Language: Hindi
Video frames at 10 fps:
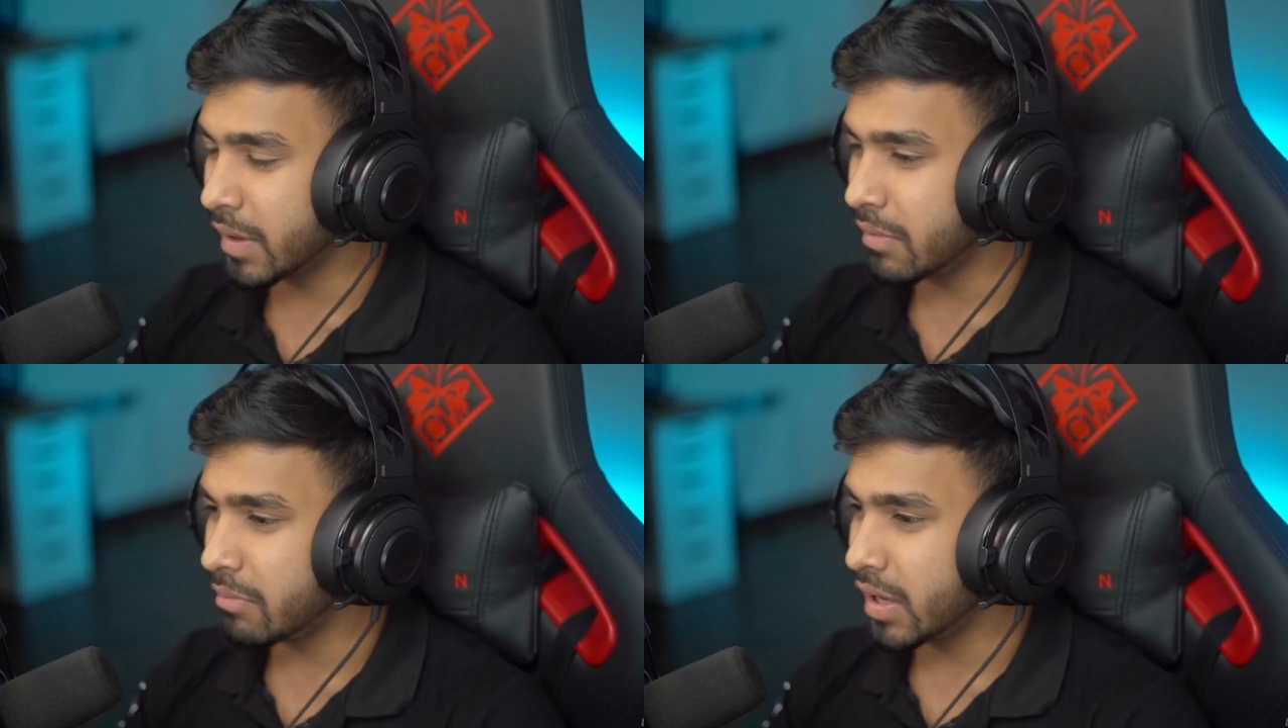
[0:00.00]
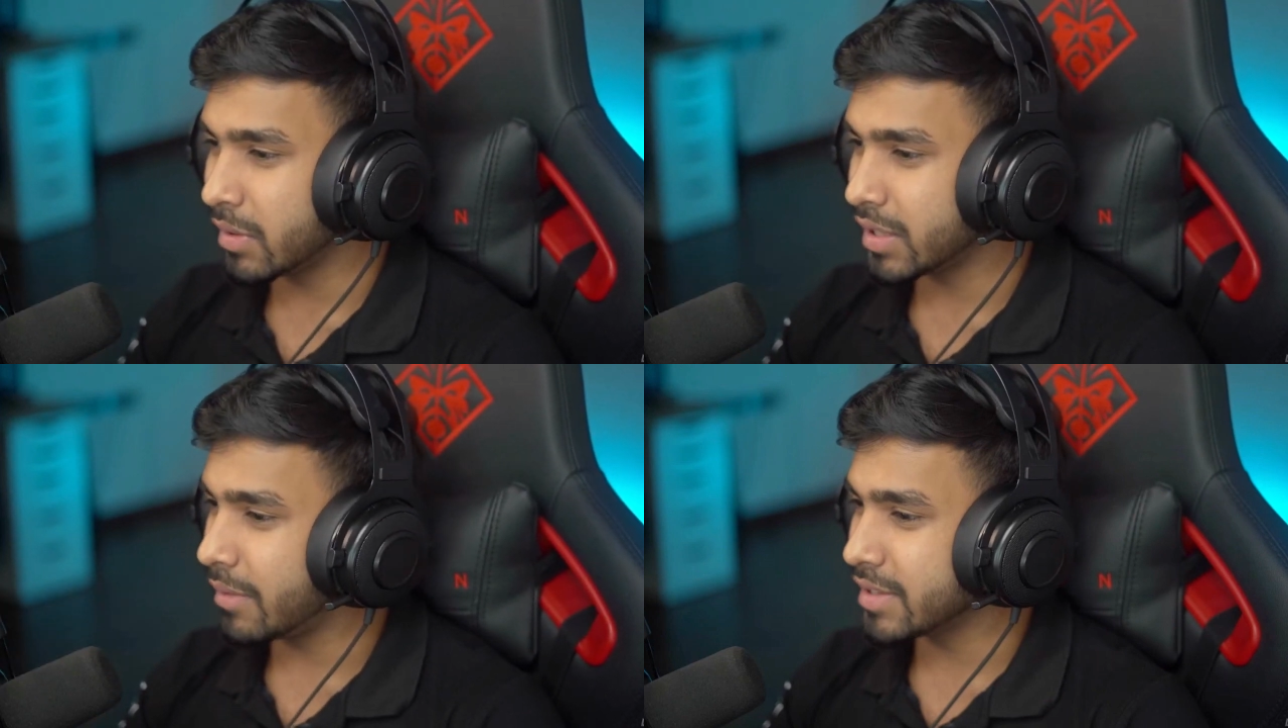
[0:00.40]
पे मैं
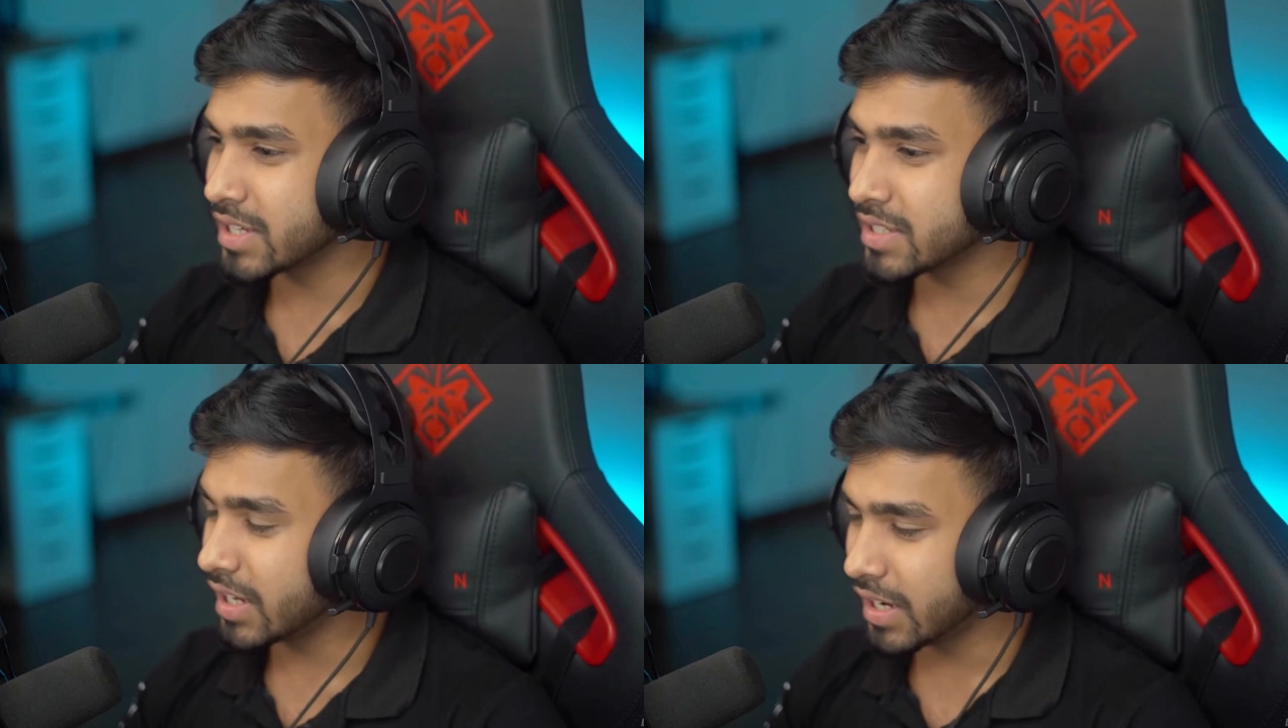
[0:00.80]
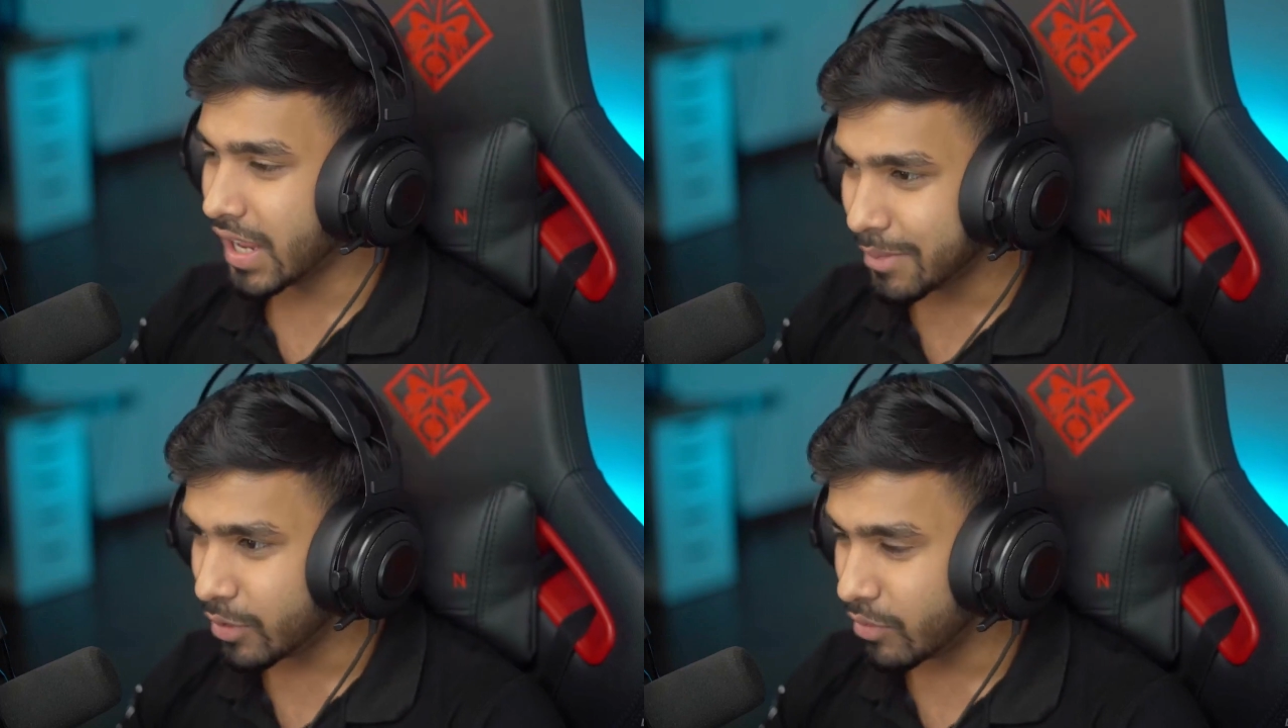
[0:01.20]
मतलब ऐसे किसी का
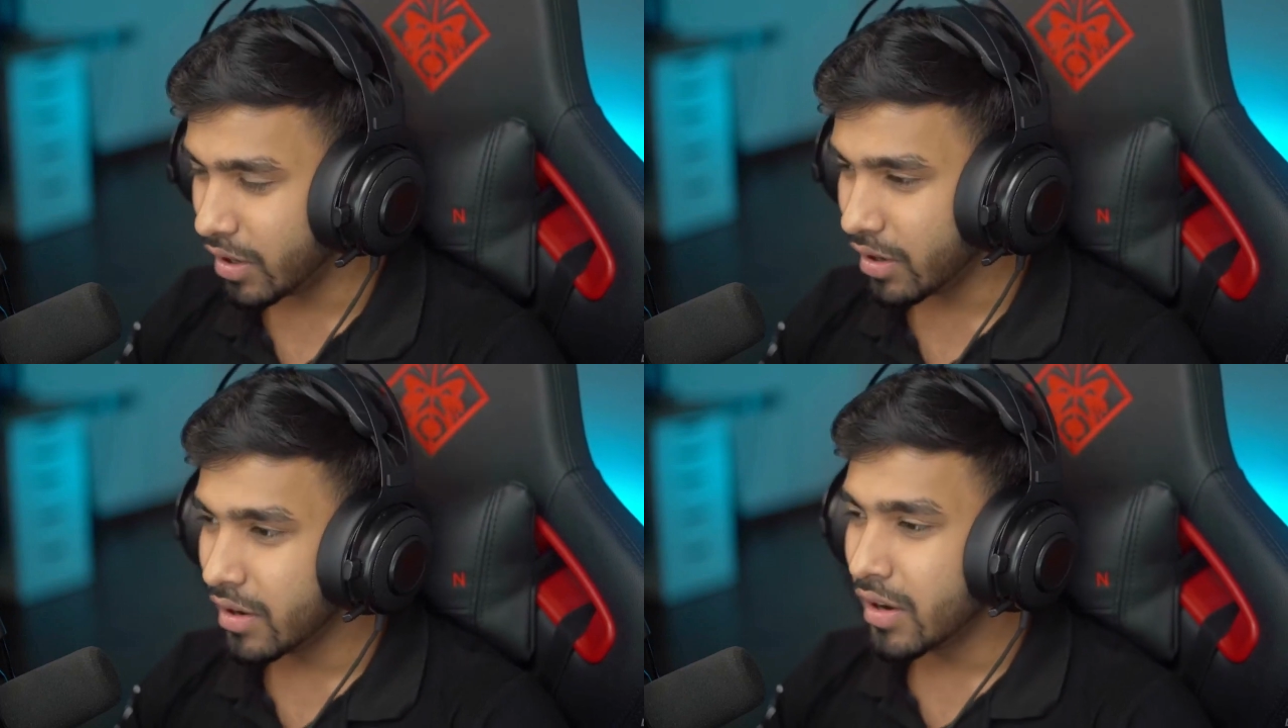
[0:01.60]
नाम नहीं लूँगा